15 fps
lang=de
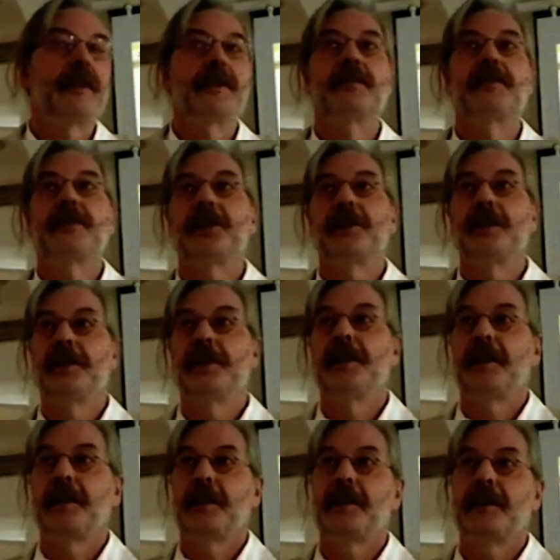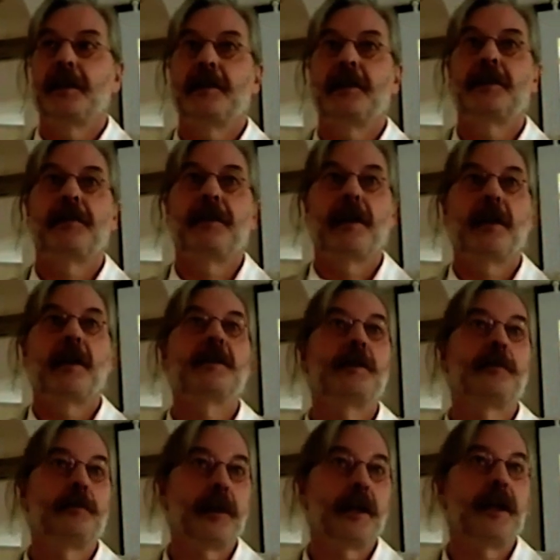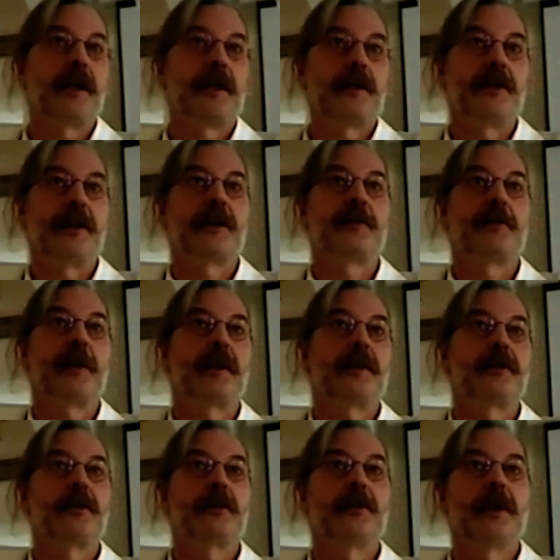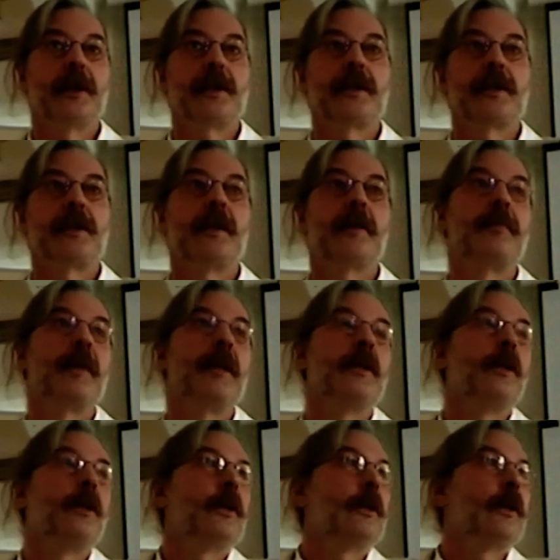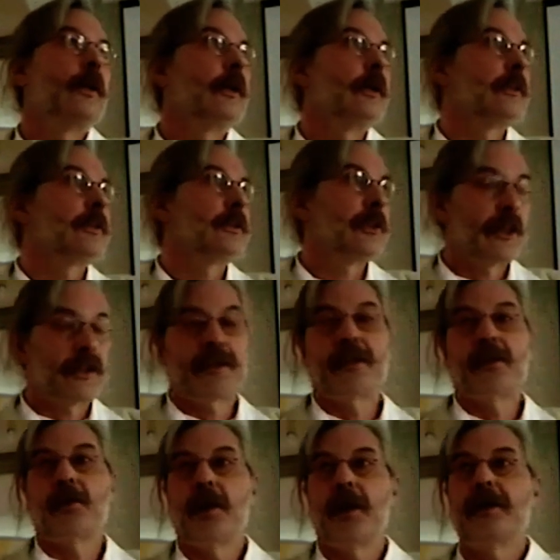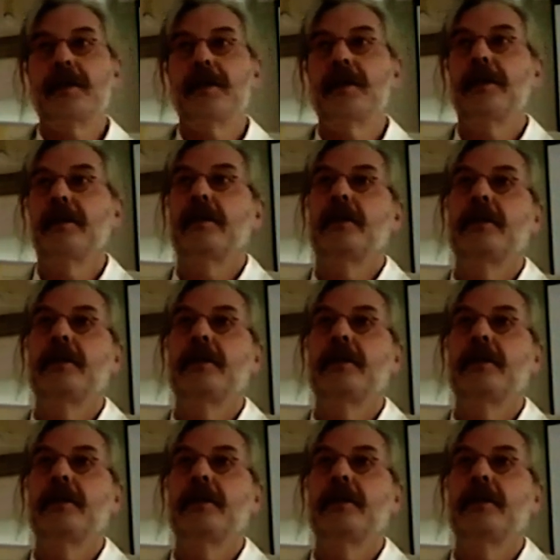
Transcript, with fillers: weil ich in verschiedenen Ländern tätig war als Berater und Experte und Gutachter, äh, zuletzt in Kroatien.